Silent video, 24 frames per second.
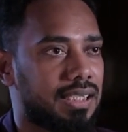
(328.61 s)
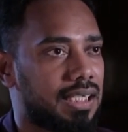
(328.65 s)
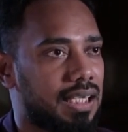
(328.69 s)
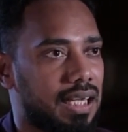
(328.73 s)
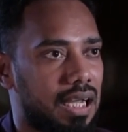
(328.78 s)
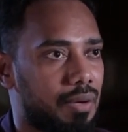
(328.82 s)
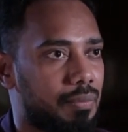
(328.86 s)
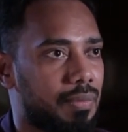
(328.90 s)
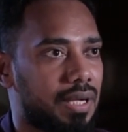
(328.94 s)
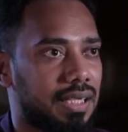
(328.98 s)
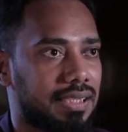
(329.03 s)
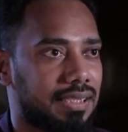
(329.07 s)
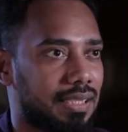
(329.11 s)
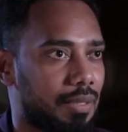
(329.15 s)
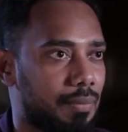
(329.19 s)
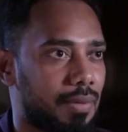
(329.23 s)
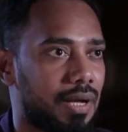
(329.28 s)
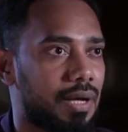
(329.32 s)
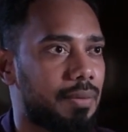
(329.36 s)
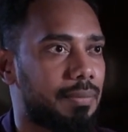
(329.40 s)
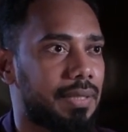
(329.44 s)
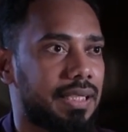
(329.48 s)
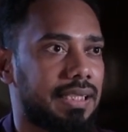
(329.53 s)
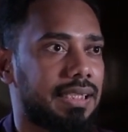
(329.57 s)
الأمر
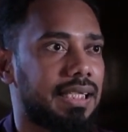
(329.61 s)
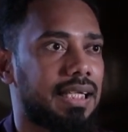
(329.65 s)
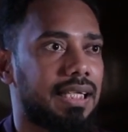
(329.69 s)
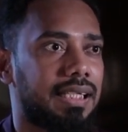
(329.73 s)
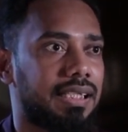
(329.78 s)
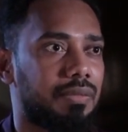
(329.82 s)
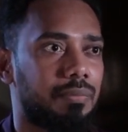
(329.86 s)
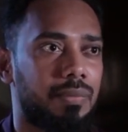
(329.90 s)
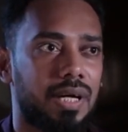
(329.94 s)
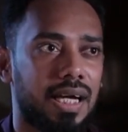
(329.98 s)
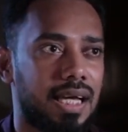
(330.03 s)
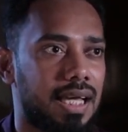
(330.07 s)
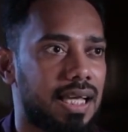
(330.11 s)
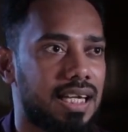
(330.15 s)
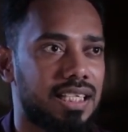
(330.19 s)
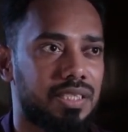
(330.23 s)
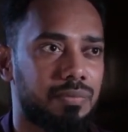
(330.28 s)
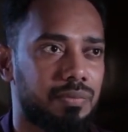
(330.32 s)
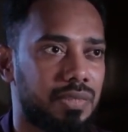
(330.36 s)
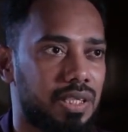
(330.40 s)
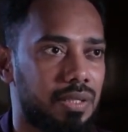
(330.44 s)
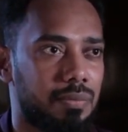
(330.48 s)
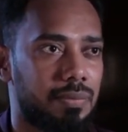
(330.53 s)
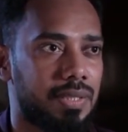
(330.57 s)
تماما يعني ما خرج
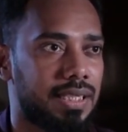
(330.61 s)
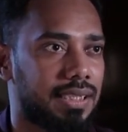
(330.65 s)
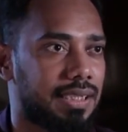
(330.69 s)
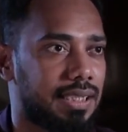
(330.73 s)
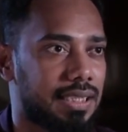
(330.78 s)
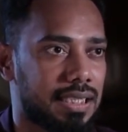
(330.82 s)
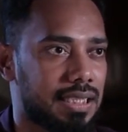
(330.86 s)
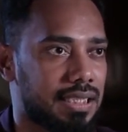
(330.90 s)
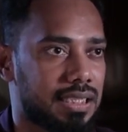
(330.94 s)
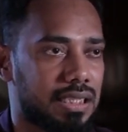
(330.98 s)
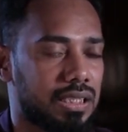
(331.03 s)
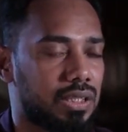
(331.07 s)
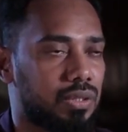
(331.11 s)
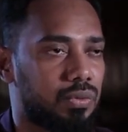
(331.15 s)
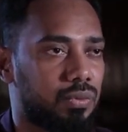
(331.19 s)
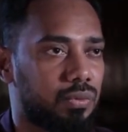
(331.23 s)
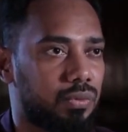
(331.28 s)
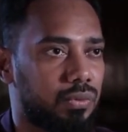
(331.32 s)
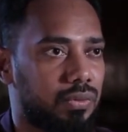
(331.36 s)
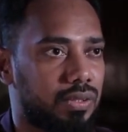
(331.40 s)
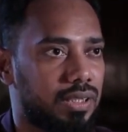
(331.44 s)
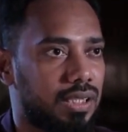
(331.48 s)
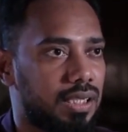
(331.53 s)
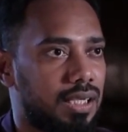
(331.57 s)
من البيت أن نصنع
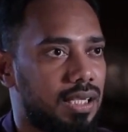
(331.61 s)
عود